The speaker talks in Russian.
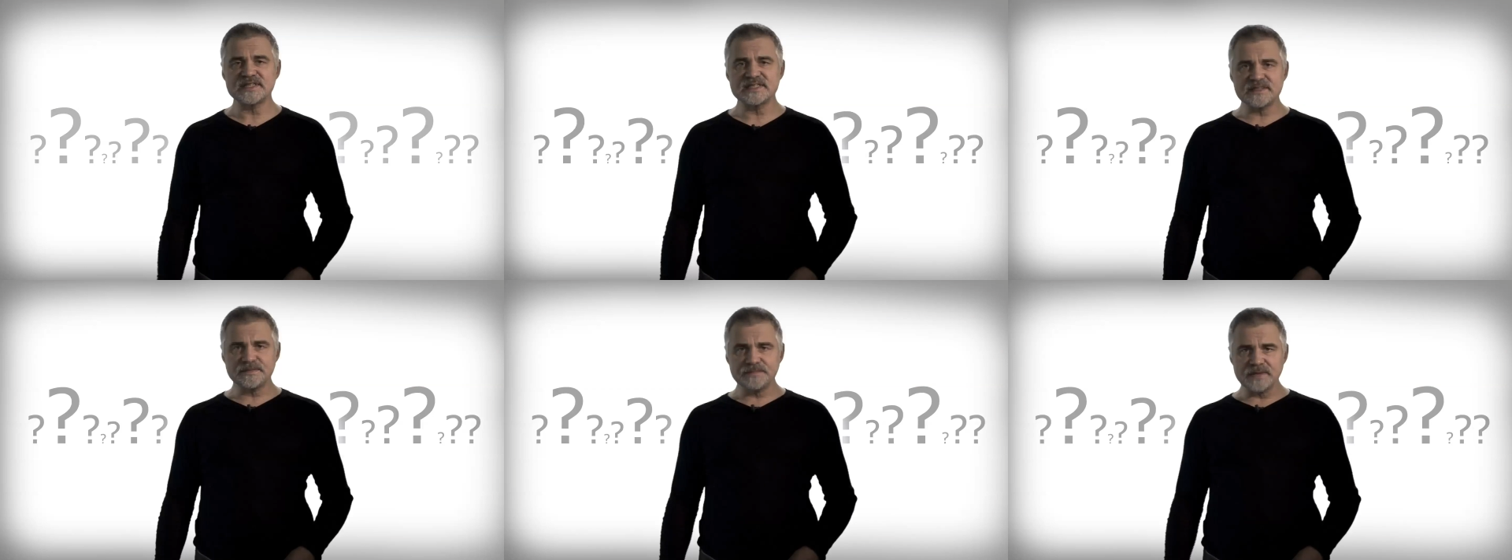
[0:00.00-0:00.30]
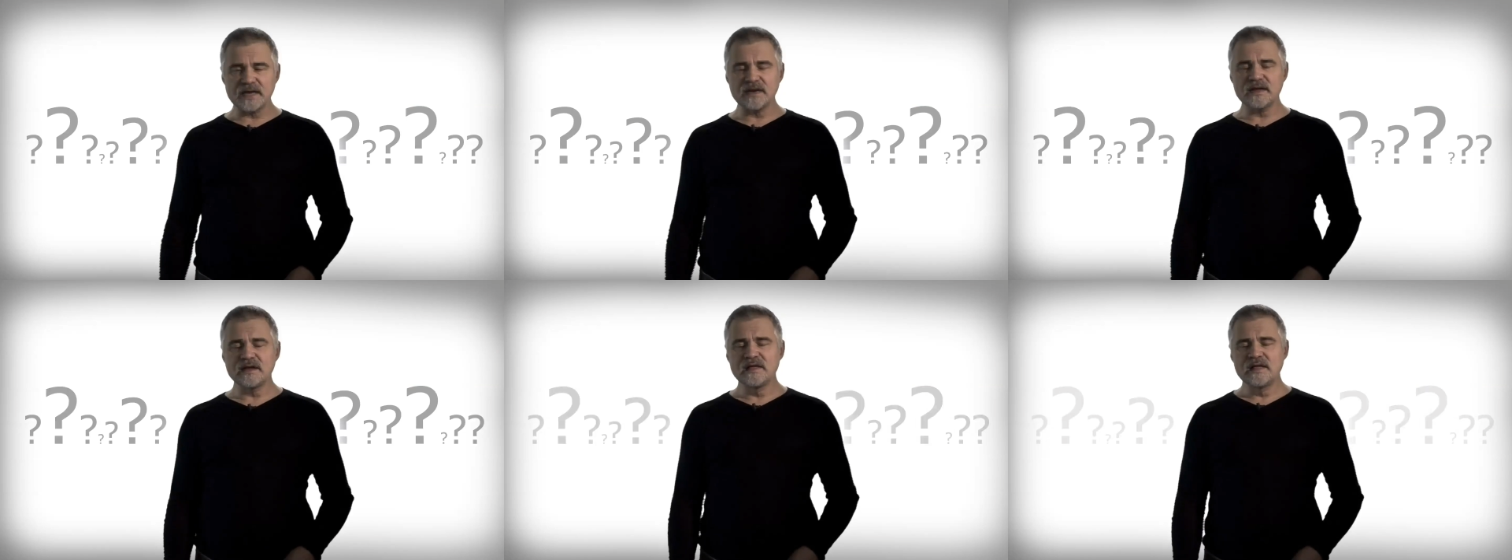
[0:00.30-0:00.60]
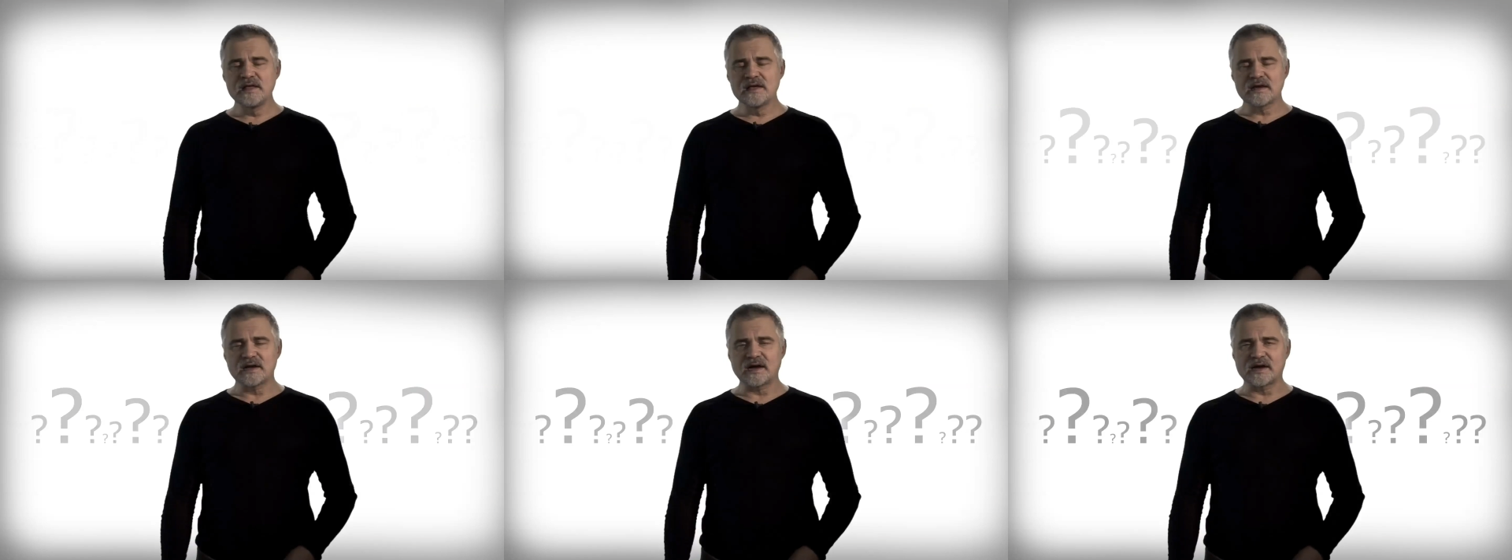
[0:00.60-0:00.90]
земель,
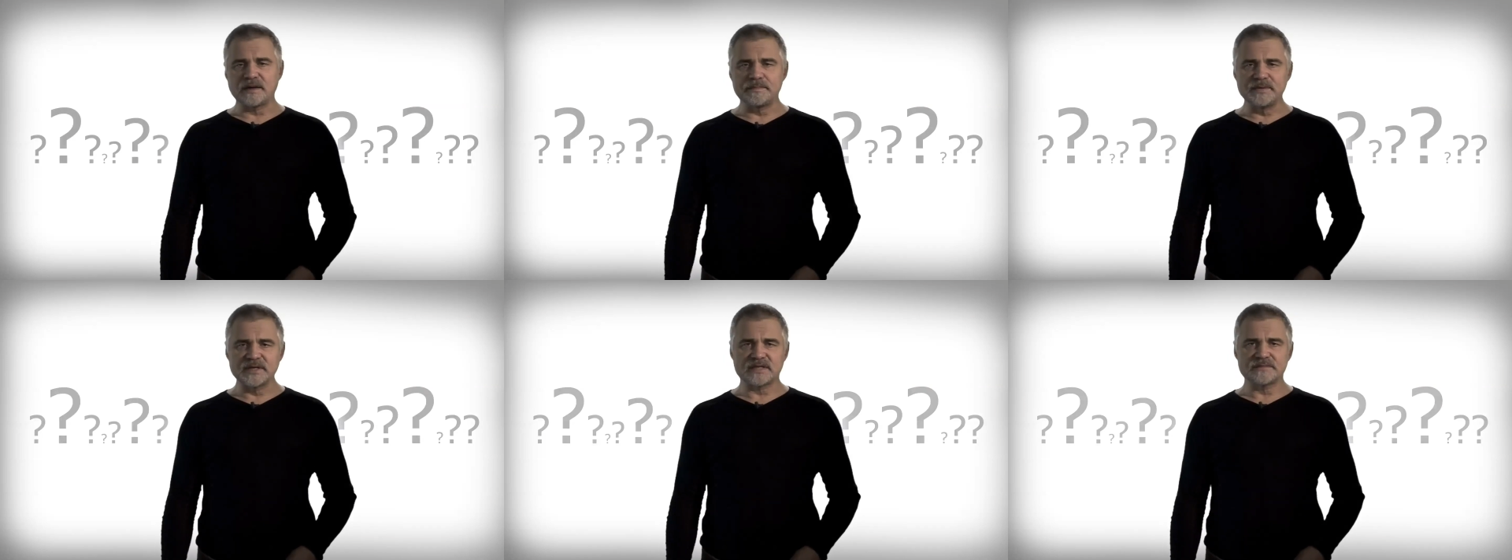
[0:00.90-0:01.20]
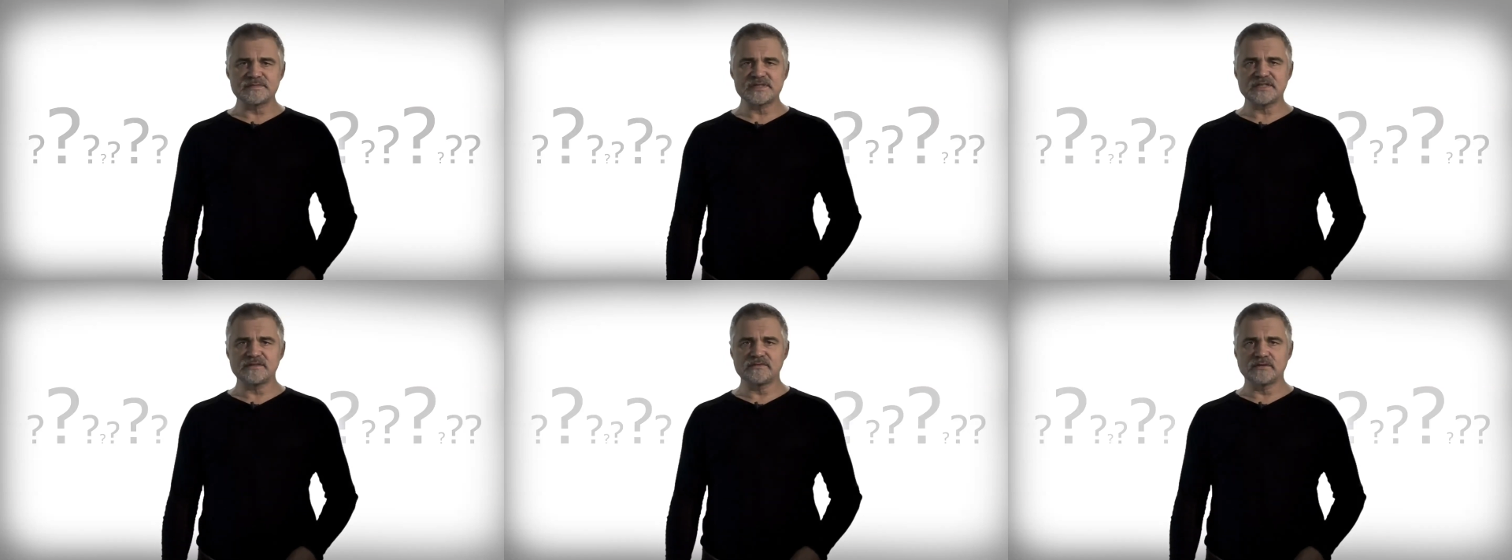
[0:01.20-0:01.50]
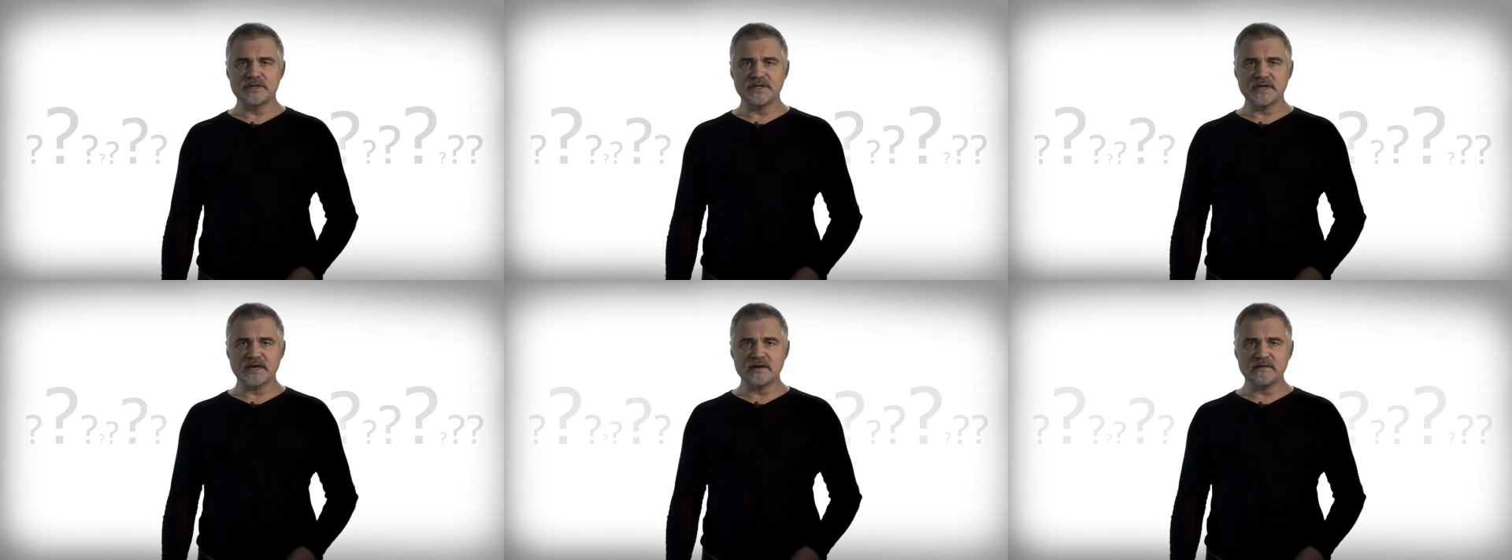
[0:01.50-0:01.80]
как об этом
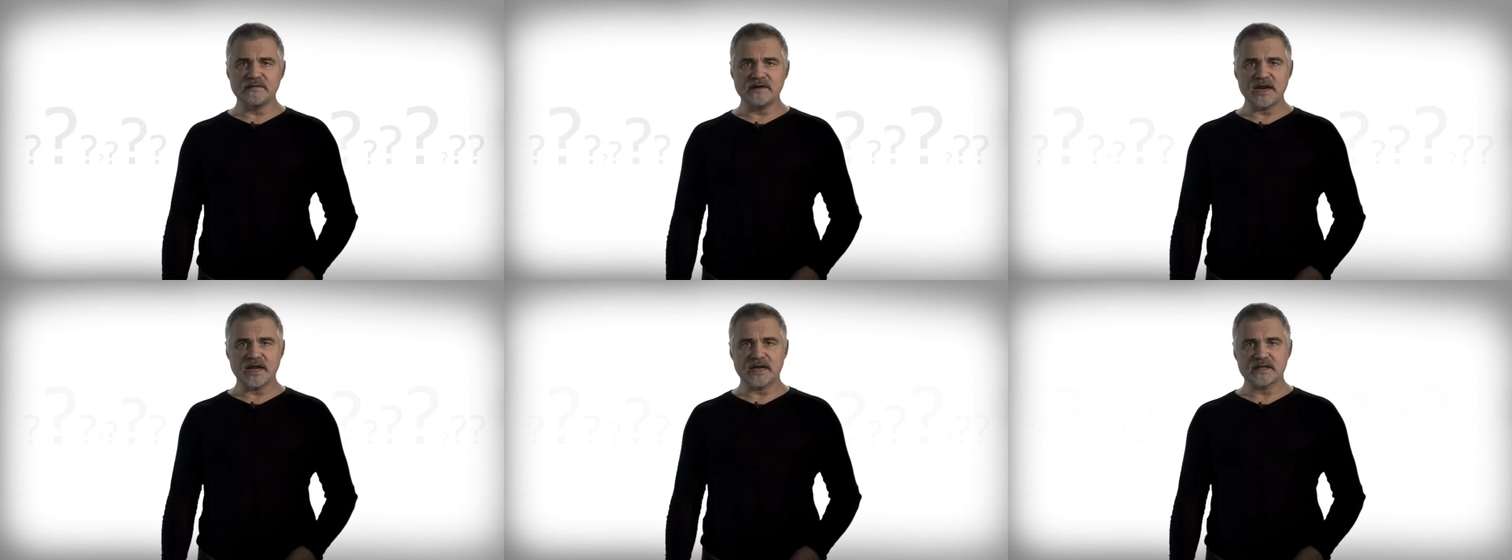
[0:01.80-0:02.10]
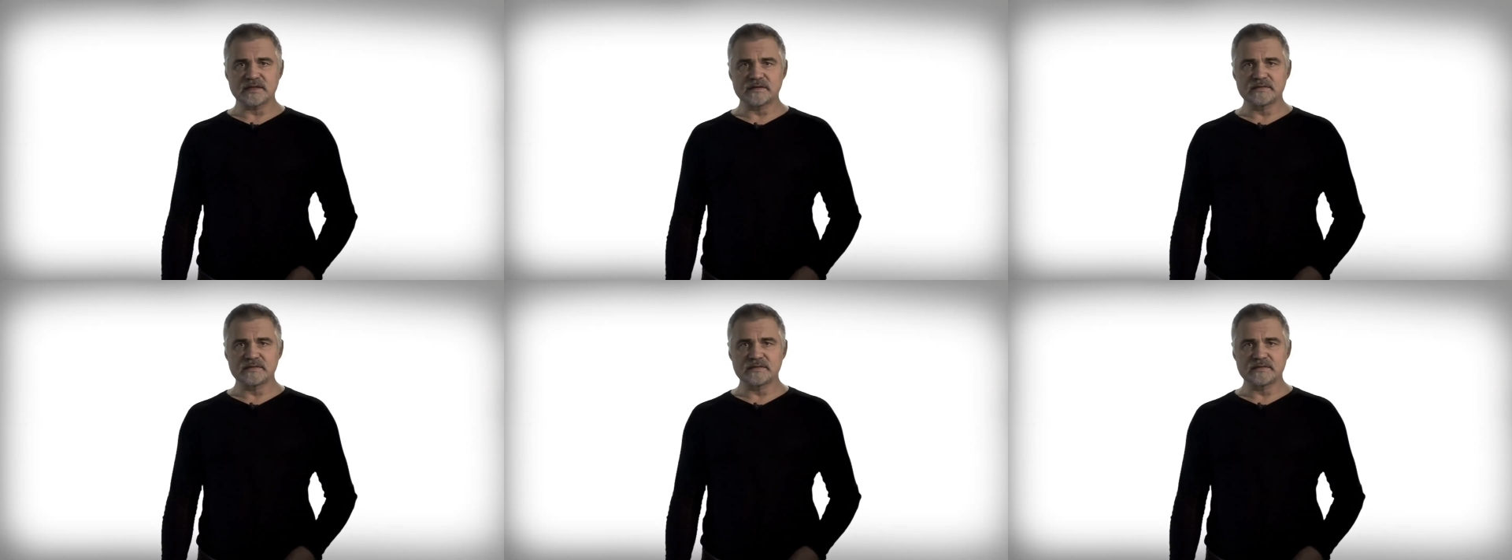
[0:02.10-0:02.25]
сегодня говорят?